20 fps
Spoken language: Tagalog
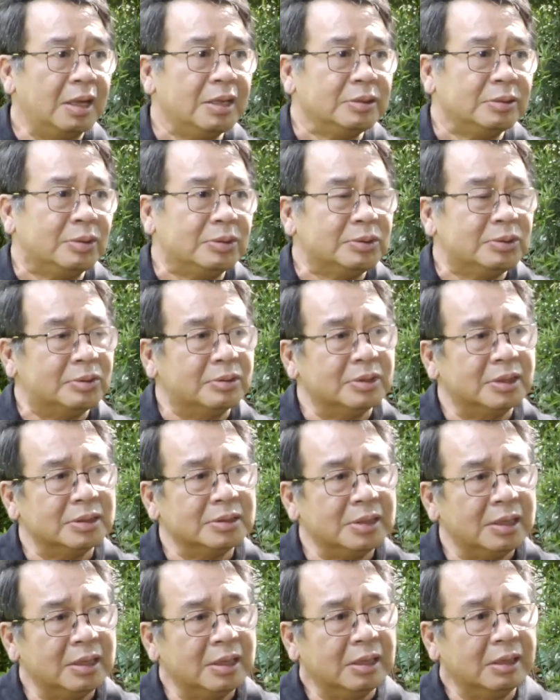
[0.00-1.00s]
Ang torture
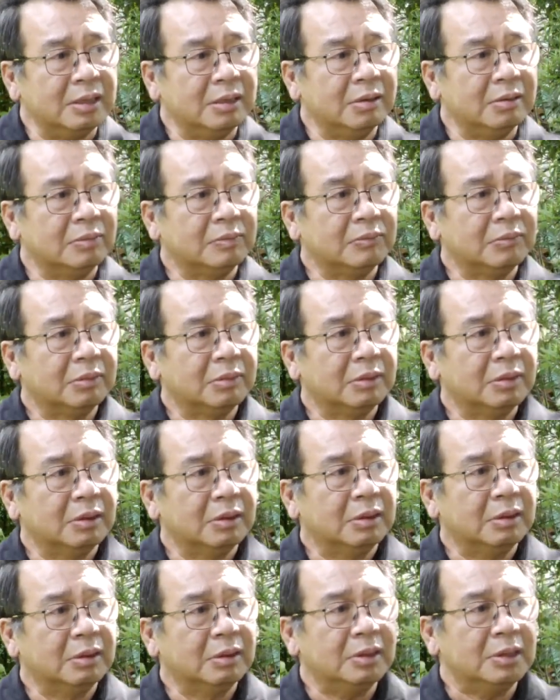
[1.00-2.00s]
kasi,
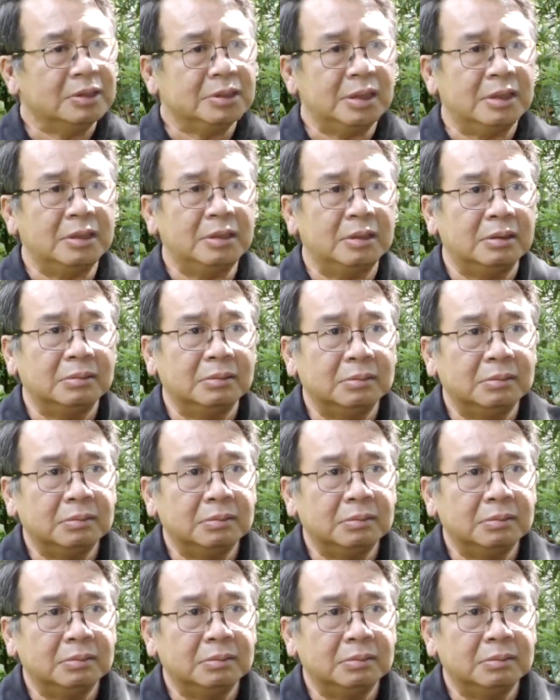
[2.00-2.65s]
these are